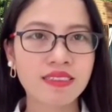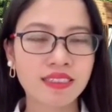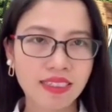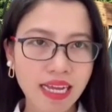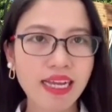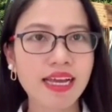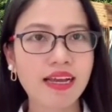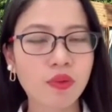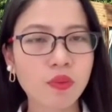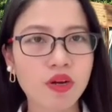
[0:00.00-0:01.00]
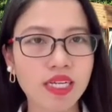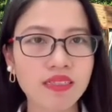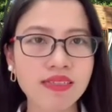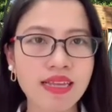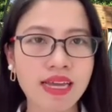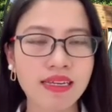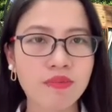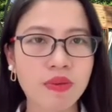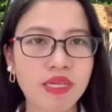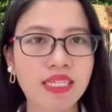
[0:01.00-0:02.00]
các khách hàng cũng có cái thời gian để
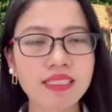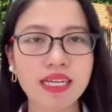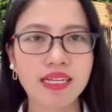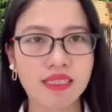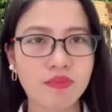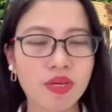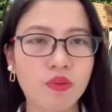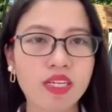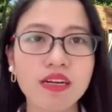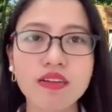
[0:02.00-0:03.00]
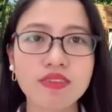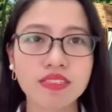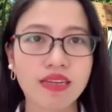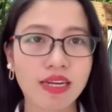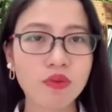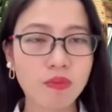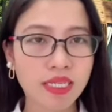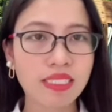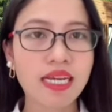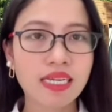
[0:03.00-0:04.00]
mà mình cân nhắc, để tìm hiểu kỹ hơn về dự án của
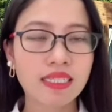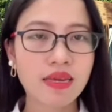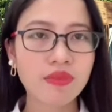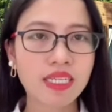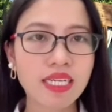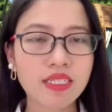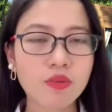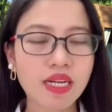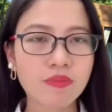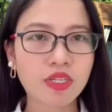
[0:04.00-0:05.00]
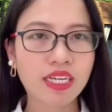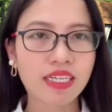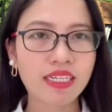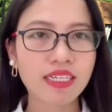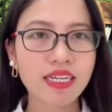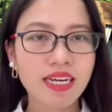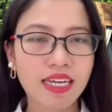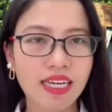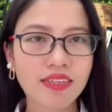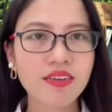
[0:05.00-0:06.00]
mình. Thì em thấy đây cũng là một cái
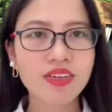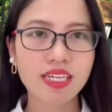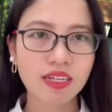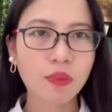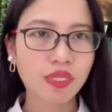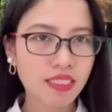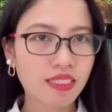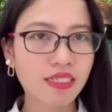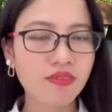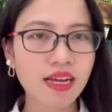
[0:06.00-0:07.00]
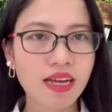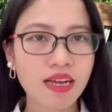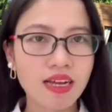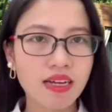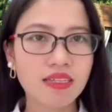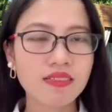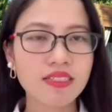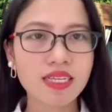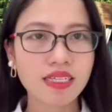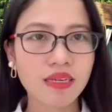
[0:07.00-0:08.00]
việc đặt cọc thiện chí và dựa
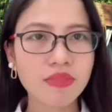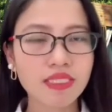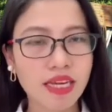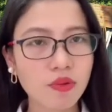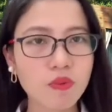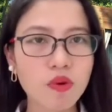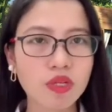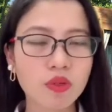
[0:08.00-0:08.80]
trên cái mức giá Lumo thì